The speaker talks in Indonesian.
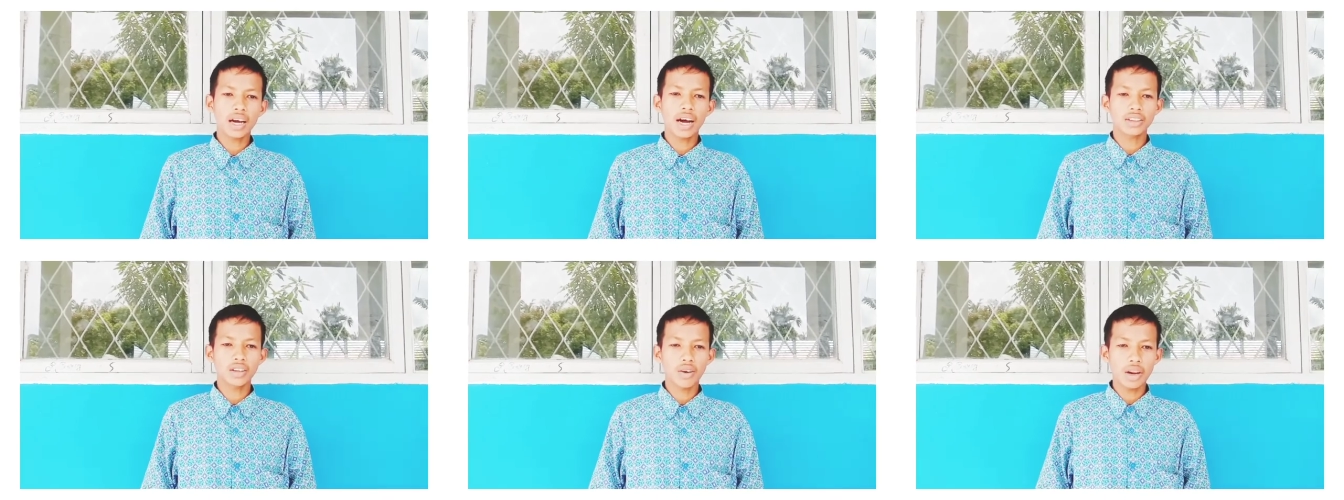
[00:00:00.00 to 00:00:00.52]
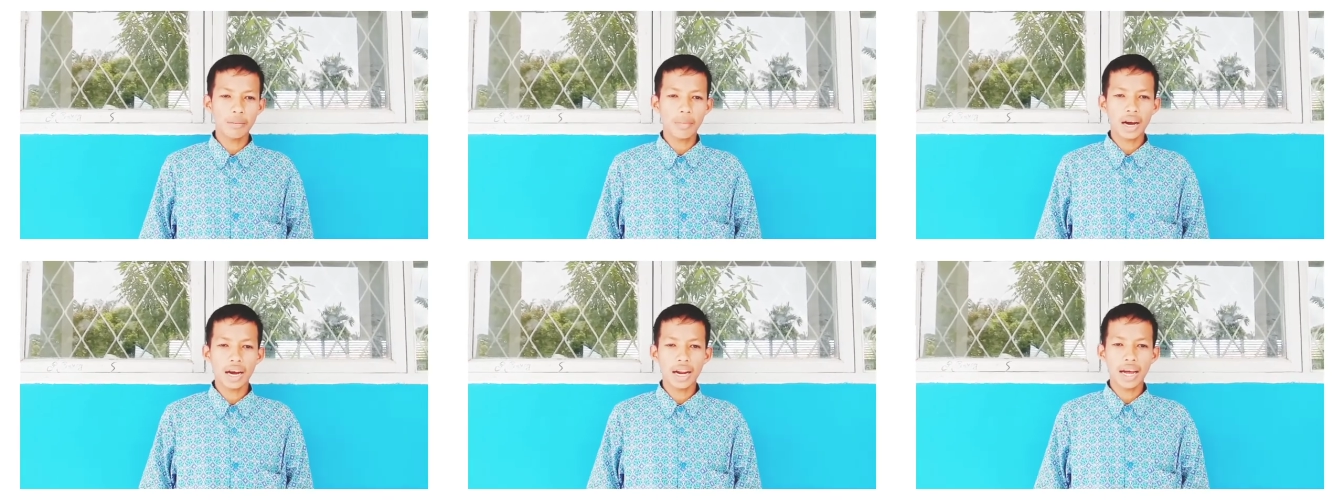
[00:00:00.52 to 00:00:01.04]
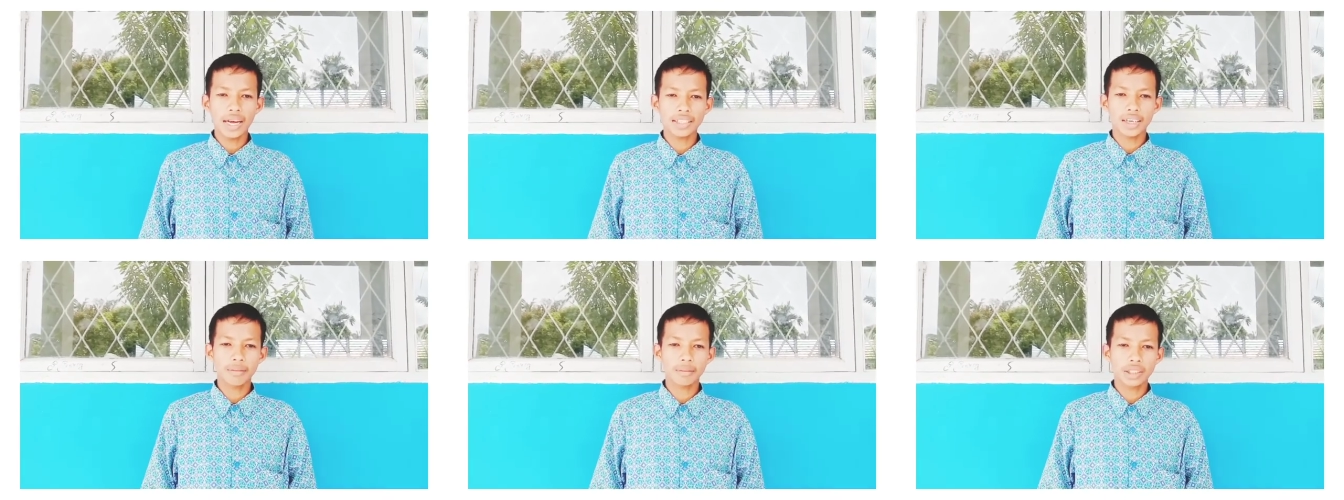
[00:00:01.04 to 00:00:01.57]
atau lembaga lain
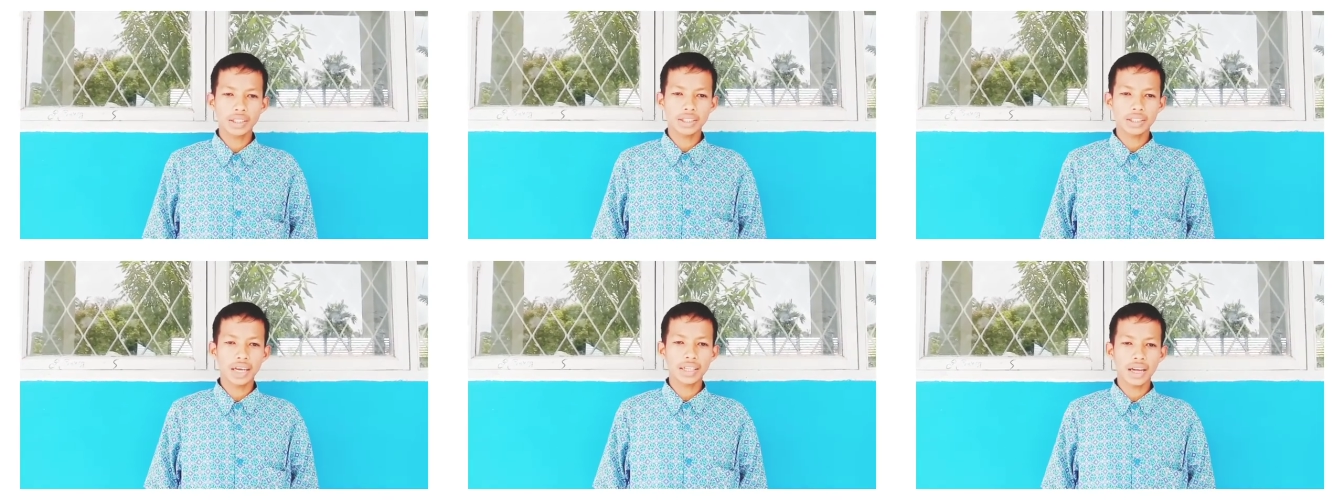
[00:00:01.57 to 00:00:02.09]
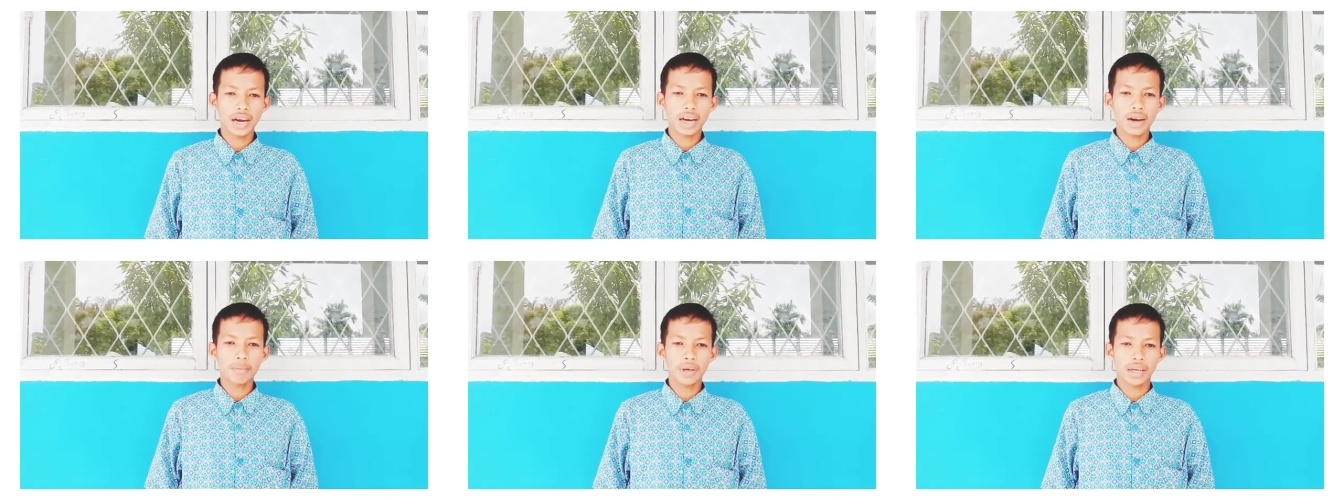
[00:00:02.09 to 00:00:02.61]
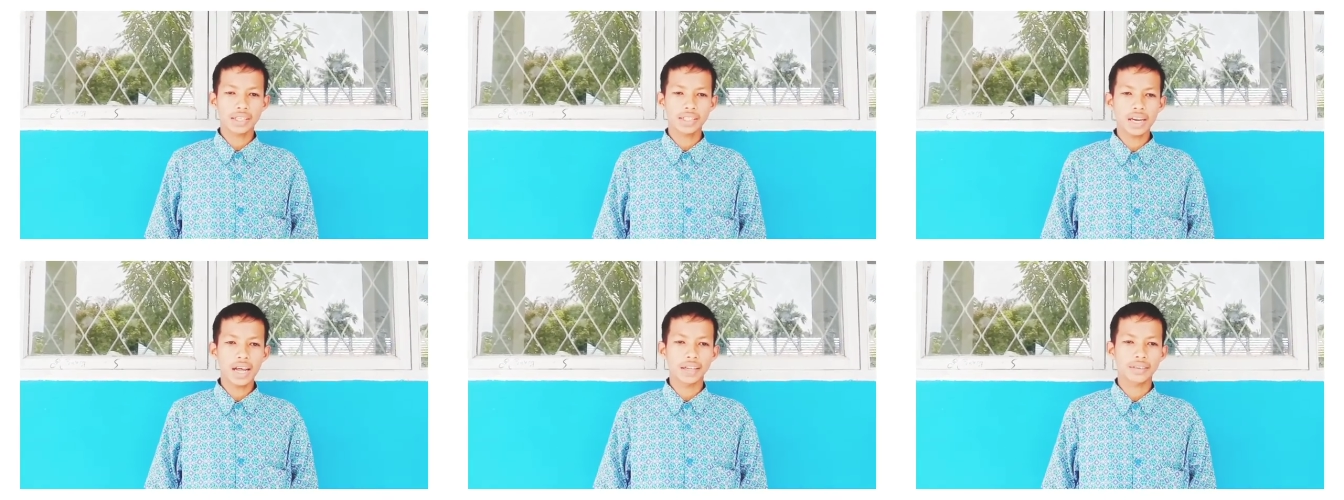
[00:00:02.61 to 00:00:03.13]
yang mendatangkan
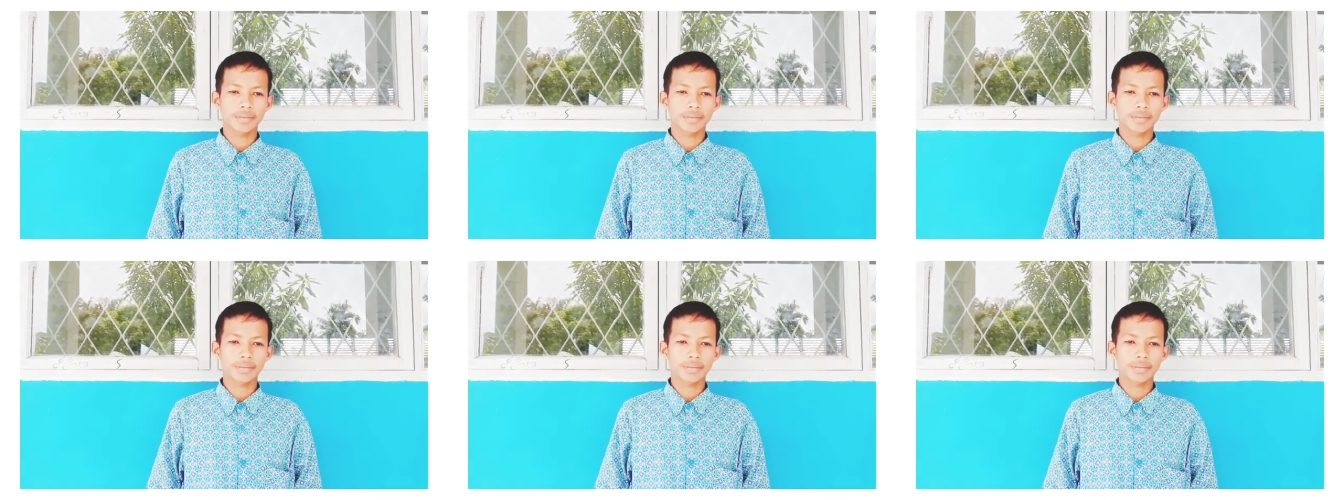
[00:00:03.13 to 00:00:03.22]
penghasilan.